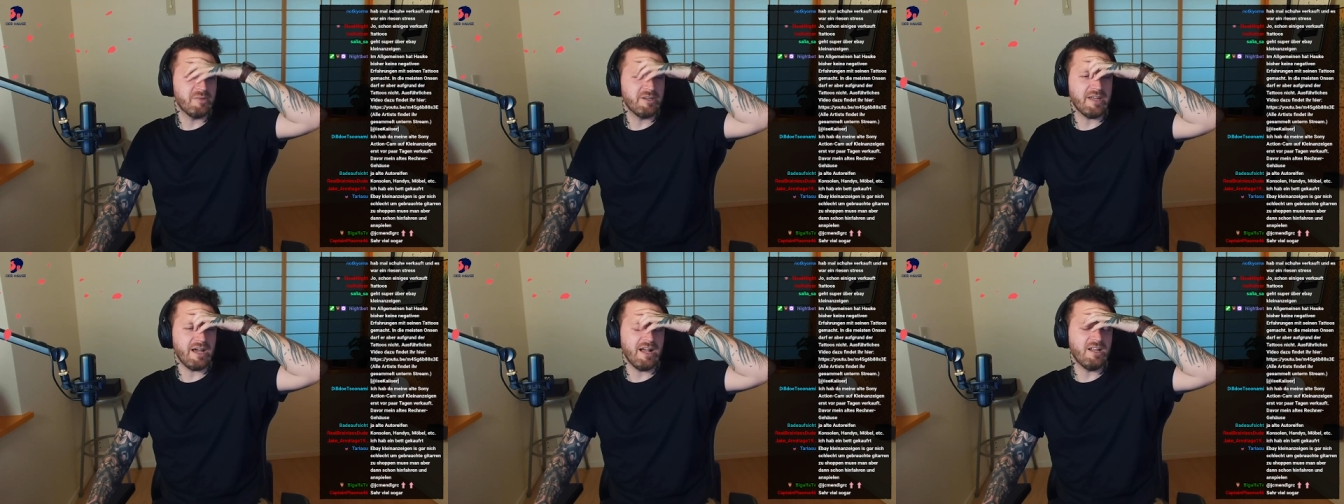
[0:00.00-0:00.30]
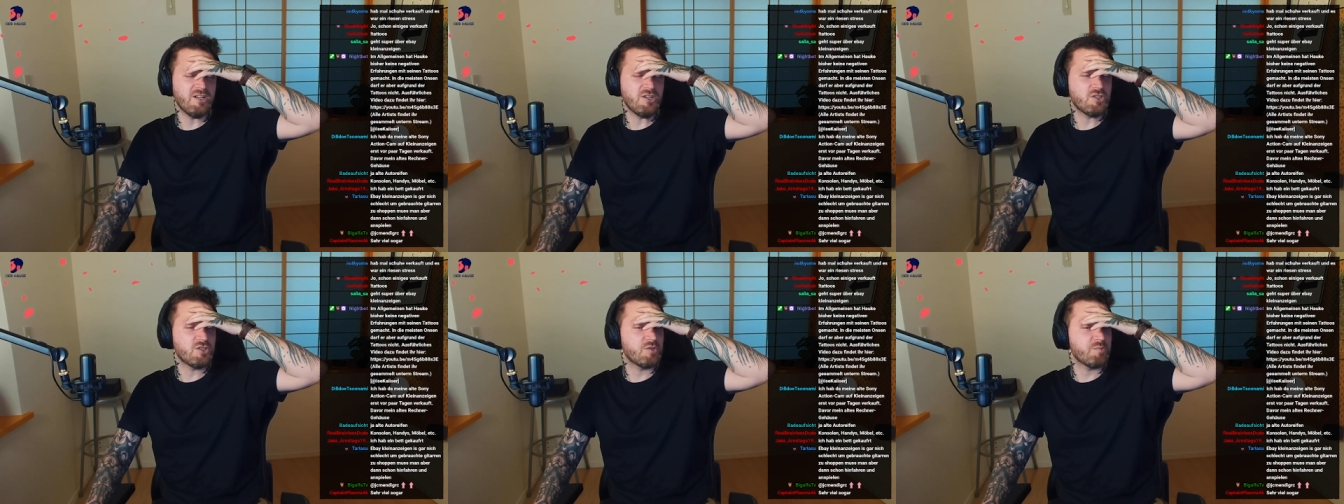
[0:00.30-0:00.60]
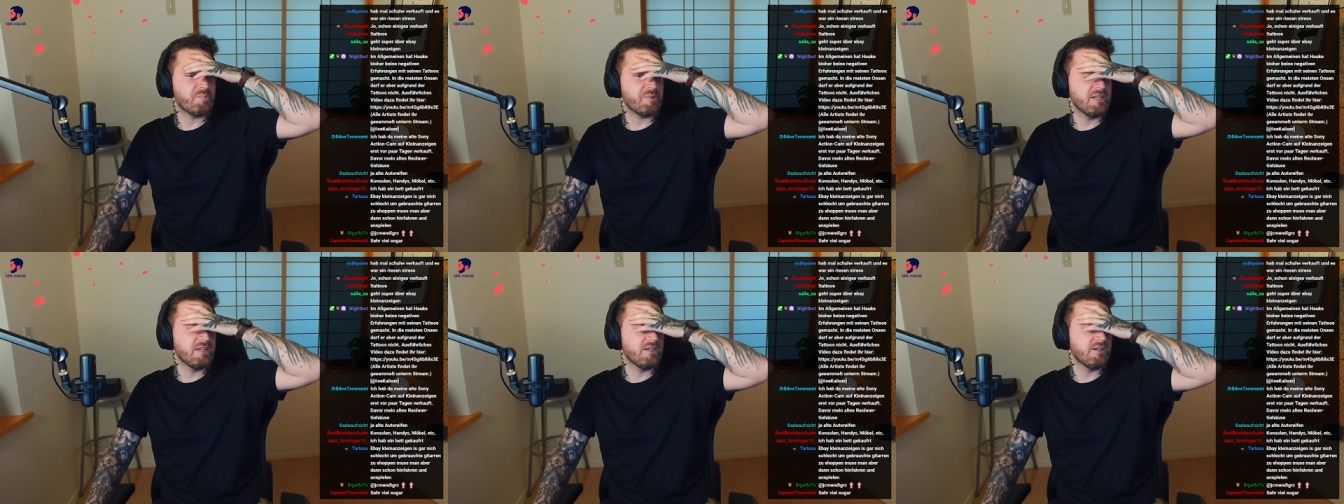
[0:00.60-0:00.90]
Mit allen
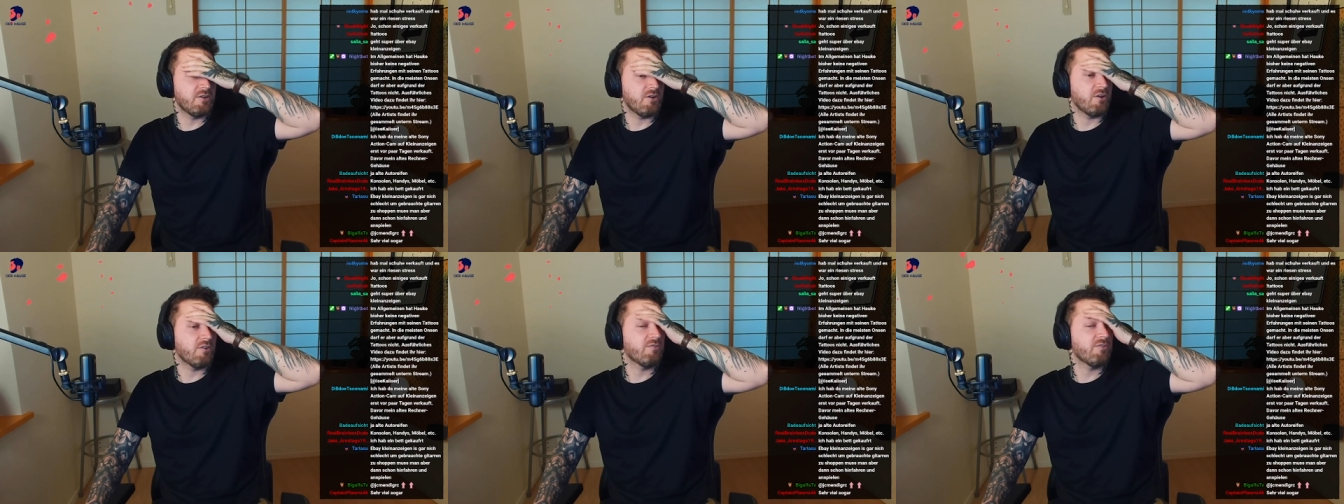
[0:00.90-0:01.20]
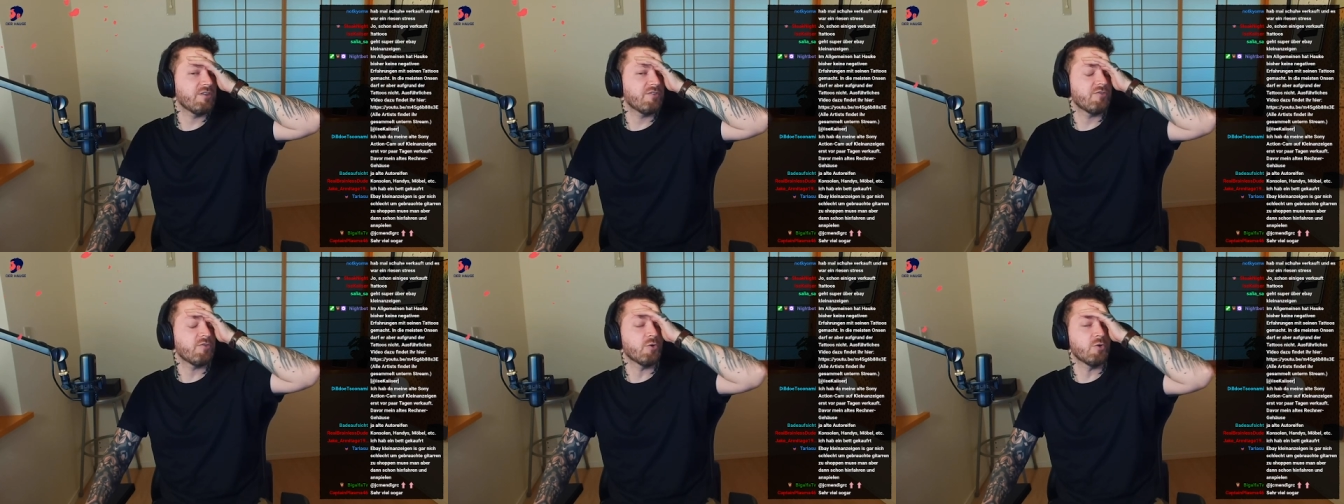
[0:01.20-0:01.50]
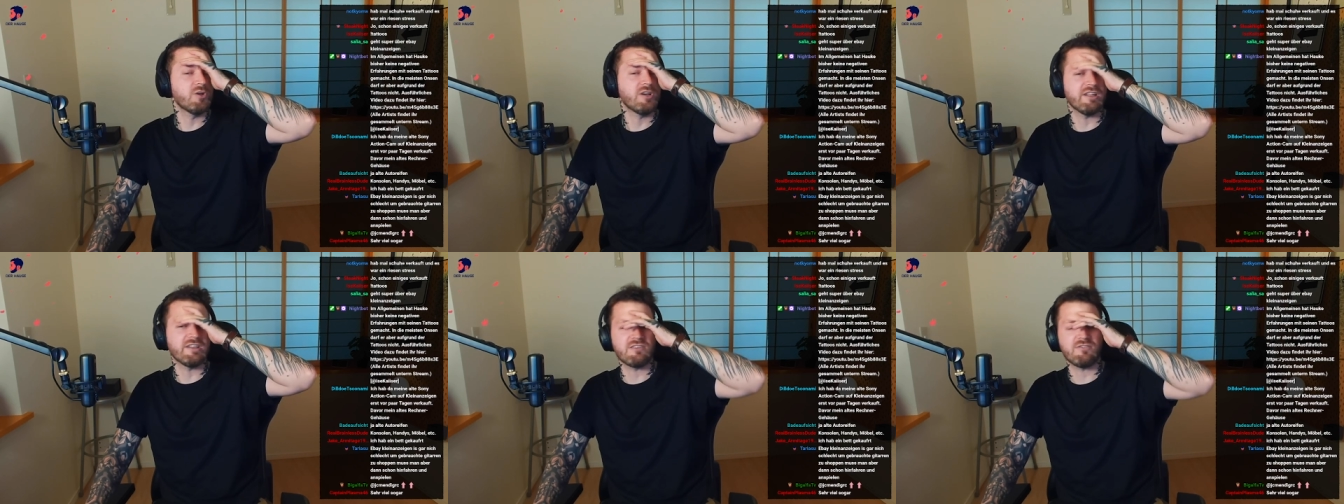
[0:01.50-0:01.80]
Spielen irgendwie
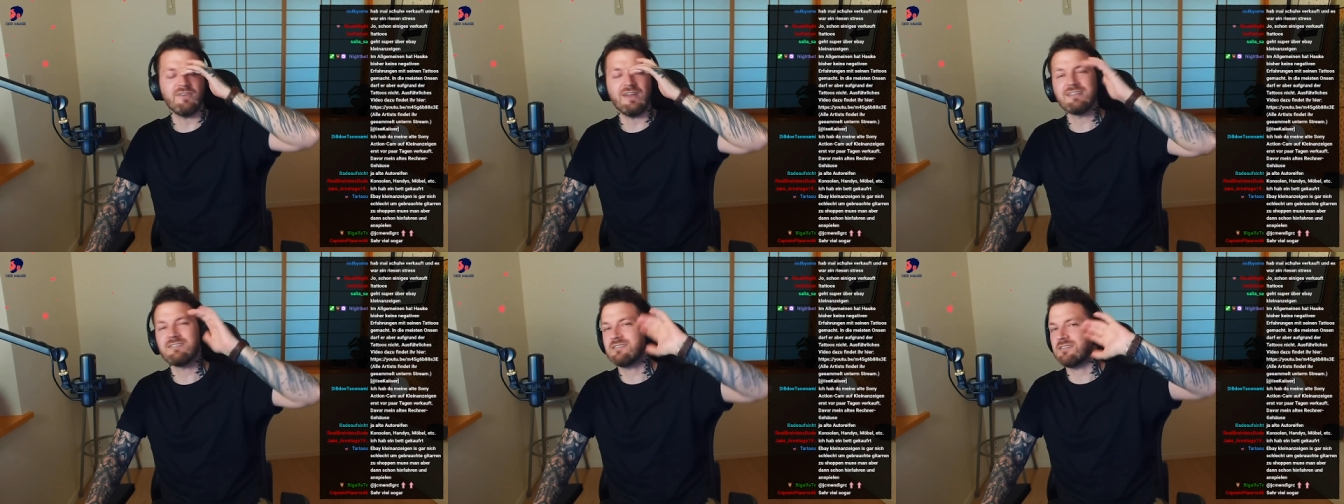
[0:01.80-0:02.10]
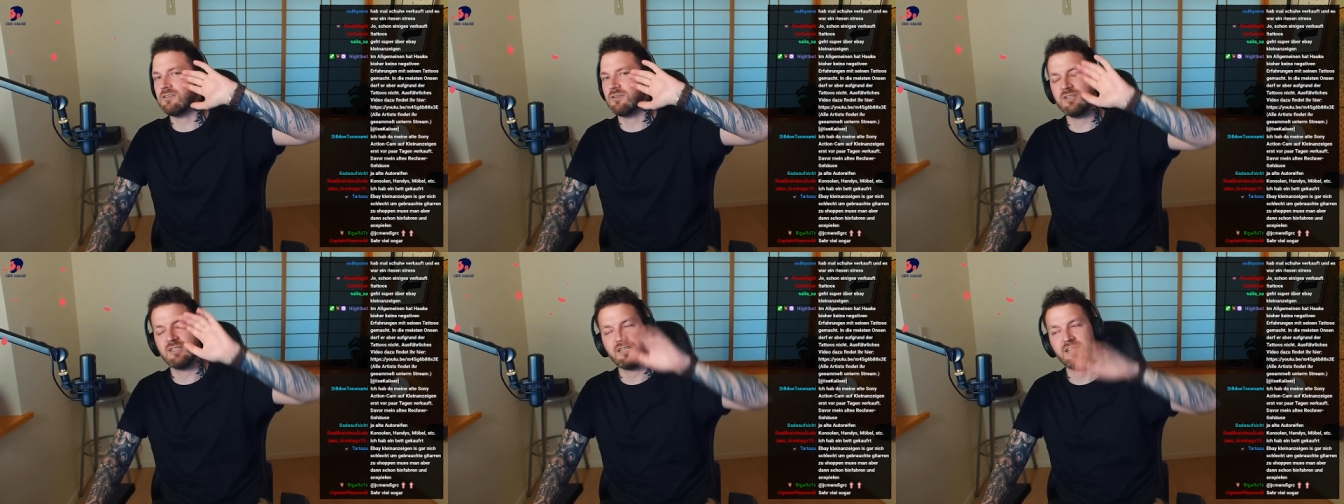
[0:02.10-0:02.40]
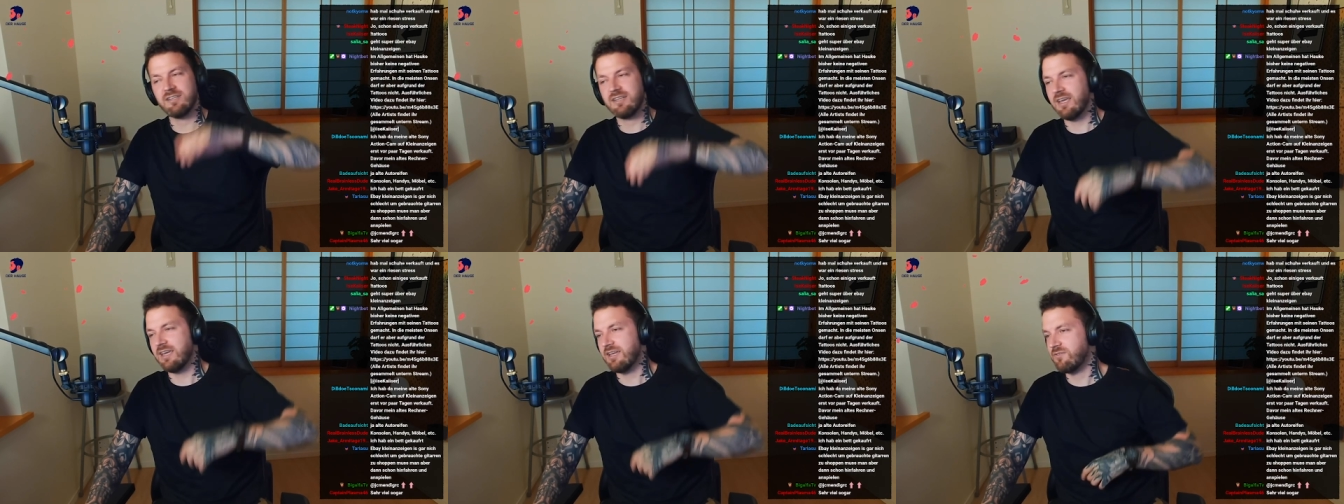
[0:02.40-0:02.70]
für 120 und
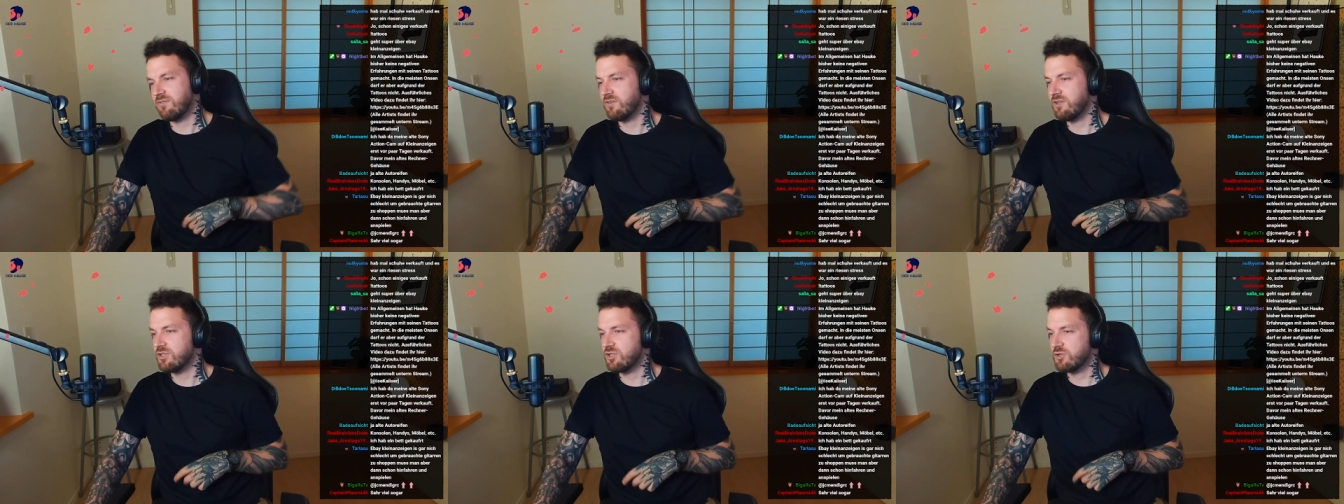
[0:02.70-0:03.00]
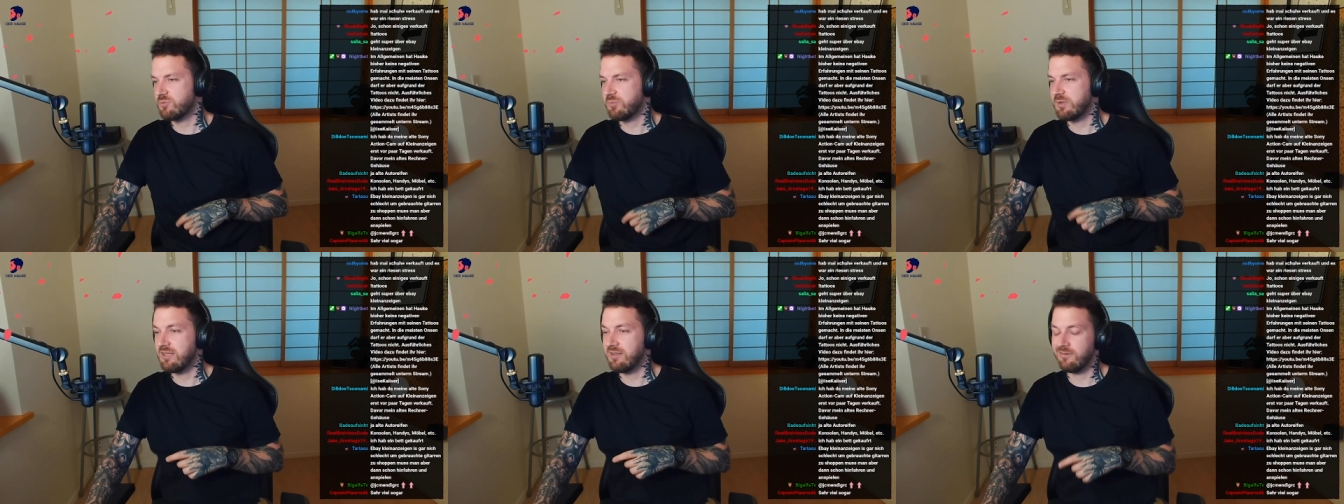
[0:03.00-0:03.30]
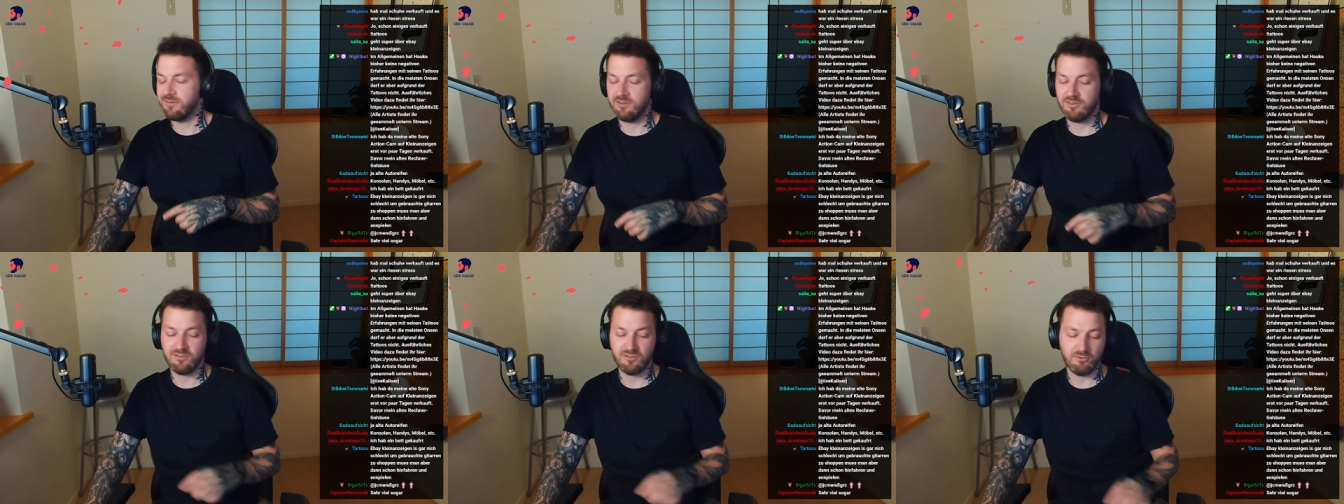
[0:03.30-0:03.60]
ich hatte echt viele
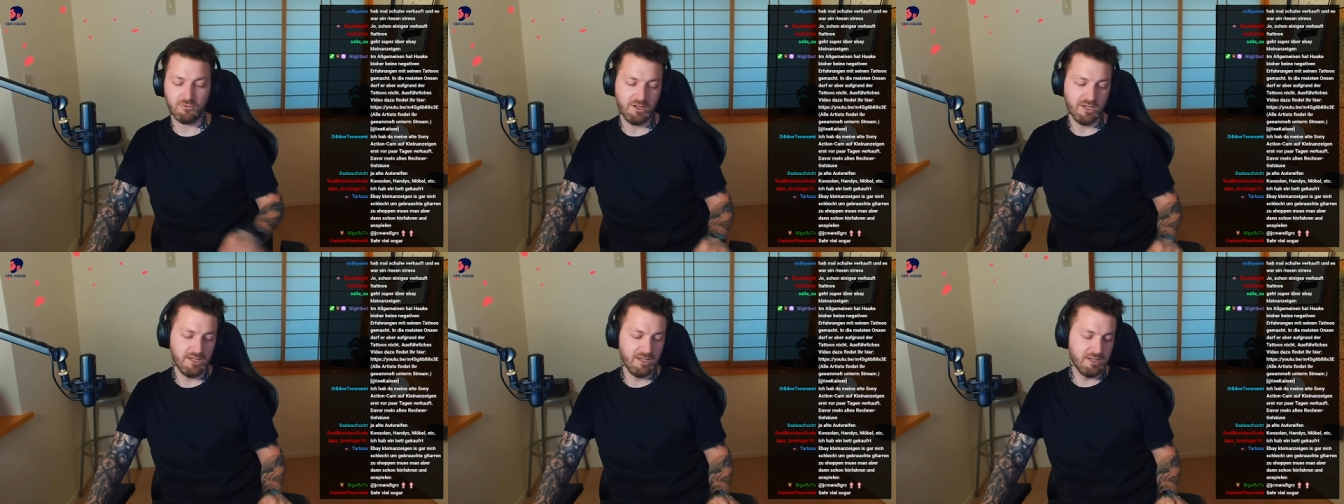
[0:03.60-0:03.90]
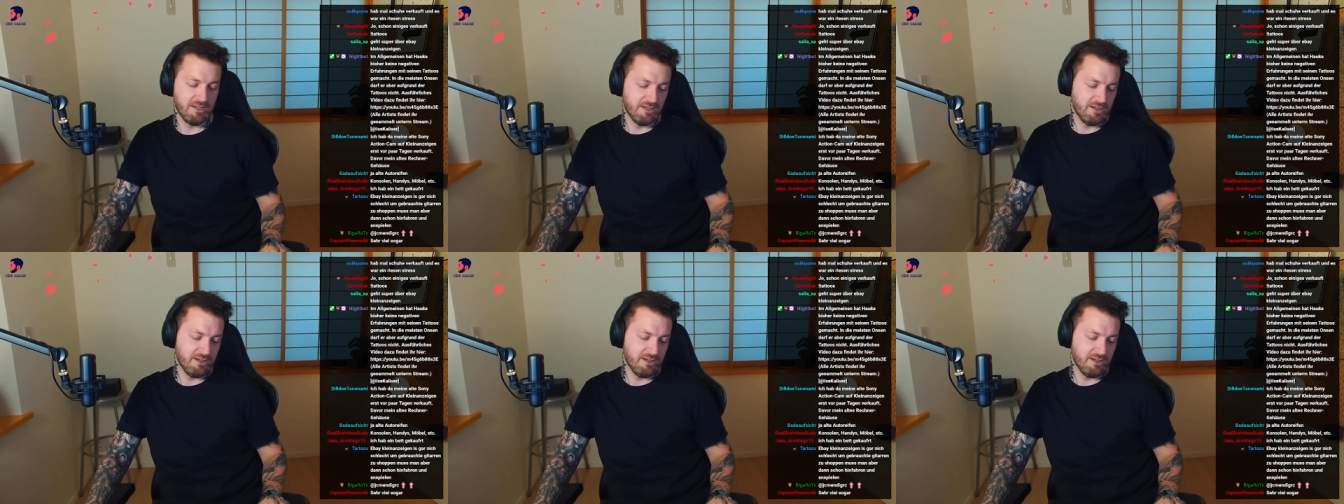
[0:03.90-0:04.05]
Spiele und so.